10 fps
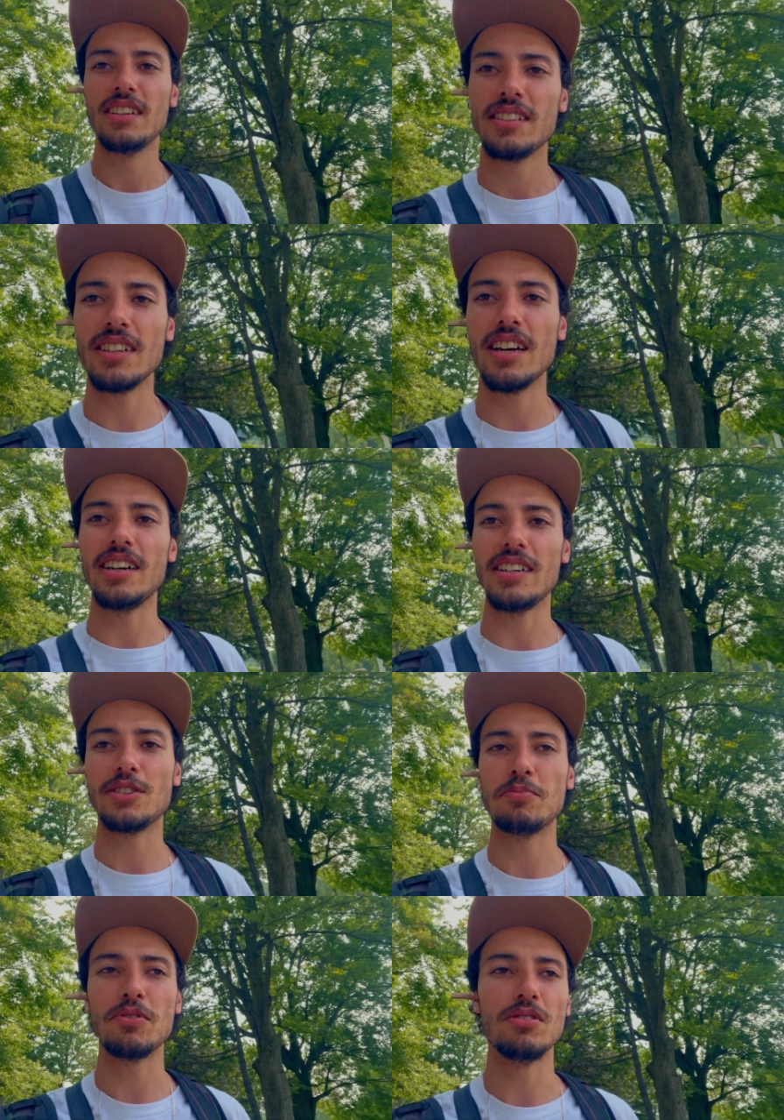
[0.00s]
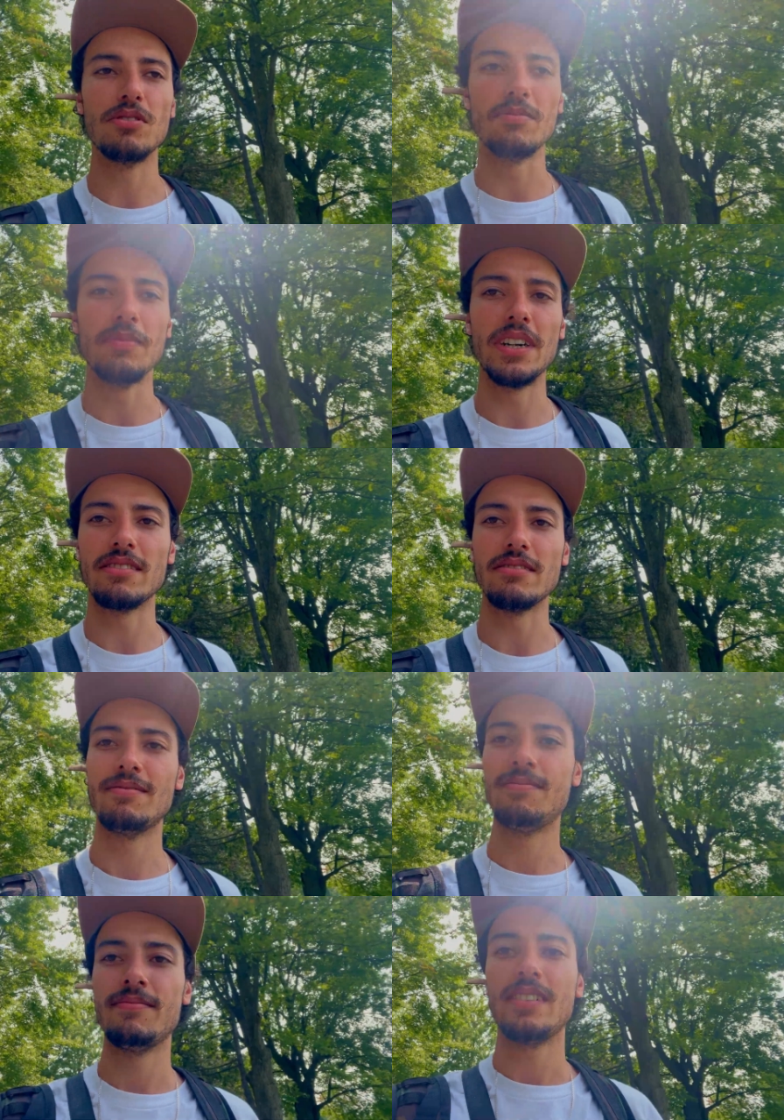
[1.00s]
Sei lá, é tipo, mano,
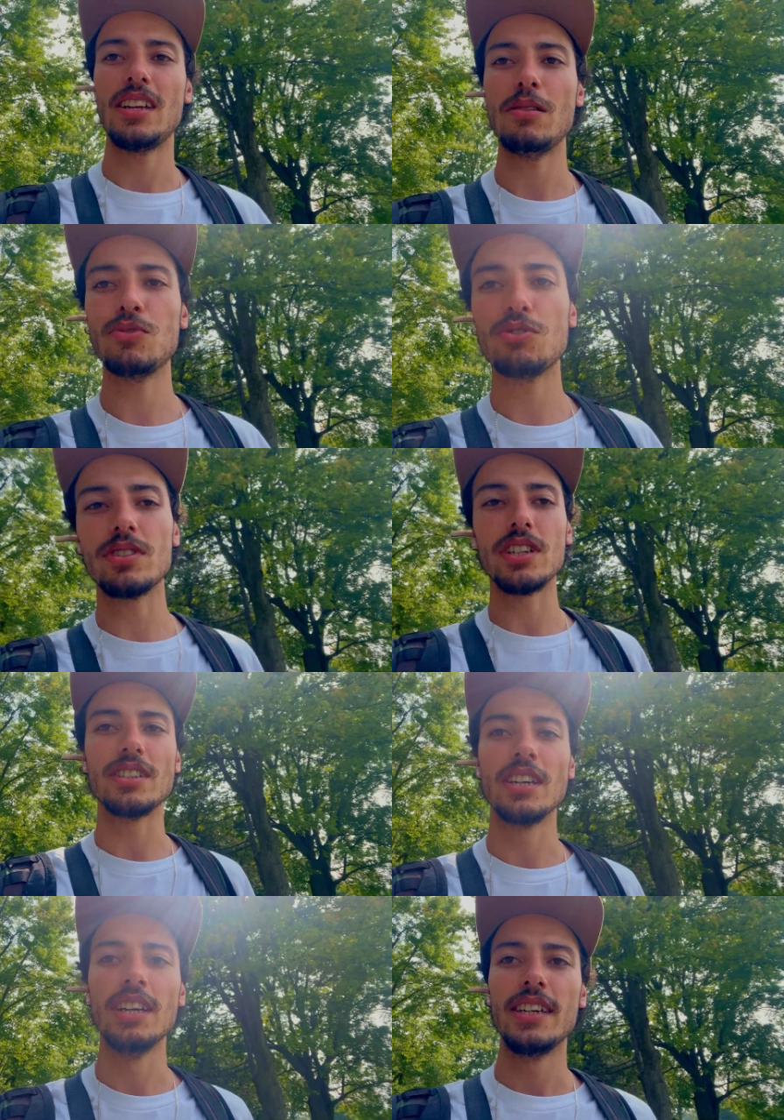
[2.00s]
é muito grande.